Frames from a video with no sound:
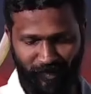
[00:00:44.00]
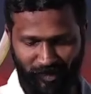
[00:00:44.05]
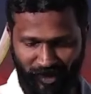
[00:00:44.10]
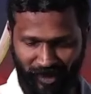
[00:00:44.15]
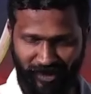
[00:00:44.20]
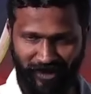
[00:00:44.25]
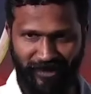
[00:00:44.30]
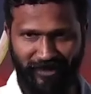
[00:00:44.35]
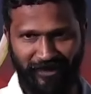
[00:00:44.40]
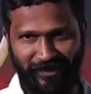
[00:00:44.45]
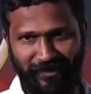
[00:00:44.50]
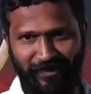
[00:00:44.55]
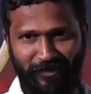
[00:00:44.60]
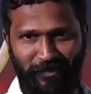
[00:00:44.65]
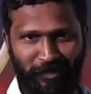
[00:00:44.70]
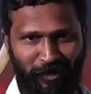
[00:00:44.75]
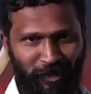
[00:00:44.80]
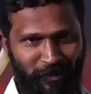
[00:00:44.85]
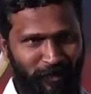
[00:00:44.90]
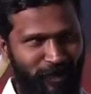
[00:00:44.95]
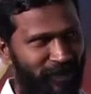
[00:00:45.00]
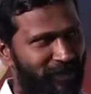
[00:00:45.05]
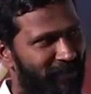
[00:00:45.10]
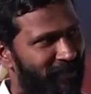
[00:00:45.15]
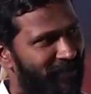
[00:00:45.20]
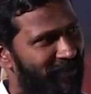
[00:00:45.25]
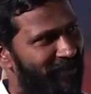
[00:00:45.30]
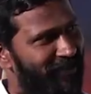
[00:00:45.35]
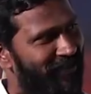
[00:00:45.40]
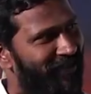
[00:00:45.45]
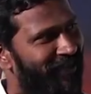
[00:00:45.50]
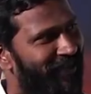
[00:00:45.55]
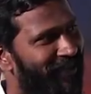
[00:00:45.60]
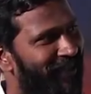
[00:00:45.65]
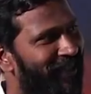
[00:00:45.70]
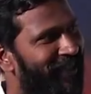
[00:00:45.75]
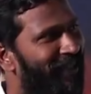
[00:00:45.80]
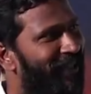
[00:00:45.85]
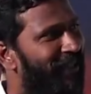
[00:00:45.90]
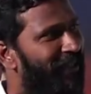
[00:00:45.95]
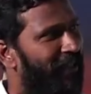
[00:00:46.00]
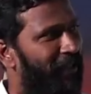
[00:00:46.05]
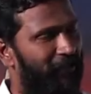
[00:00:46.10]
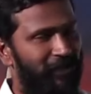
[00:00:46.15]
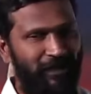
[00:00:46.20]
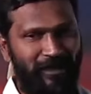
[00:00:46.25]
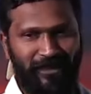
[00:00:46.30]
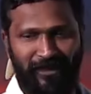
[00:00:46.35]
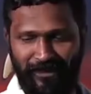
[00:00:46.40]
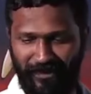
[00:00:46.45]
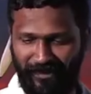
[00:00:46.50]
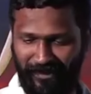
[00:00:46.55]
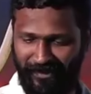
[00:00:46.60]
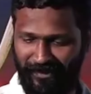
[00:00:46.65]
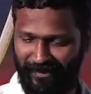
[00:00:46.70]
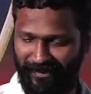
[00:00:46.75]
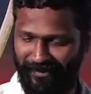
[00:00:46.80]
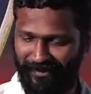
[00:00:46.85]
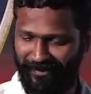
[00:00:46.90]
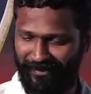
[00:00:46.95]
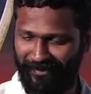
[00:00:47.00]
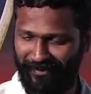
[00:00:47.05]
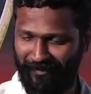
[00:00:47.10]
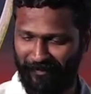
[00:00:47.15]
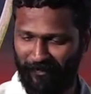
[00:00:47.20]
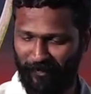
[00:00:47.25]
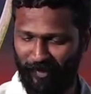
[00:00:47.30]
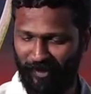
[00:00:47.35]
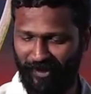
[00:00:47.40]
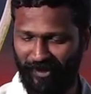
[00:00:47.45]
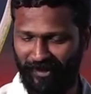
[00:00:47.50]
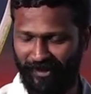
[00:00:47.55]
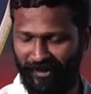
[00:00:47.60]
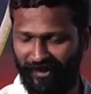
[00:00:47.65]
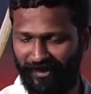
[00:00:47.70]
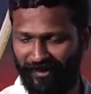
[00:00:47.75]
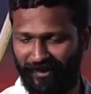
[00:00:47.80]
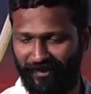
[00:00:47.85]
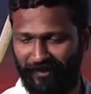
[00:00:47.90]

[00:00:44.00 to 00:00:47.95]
ஒன்று ரெண்டு தொடர்புகள் இருக்குது நான் வந்து முதல்ல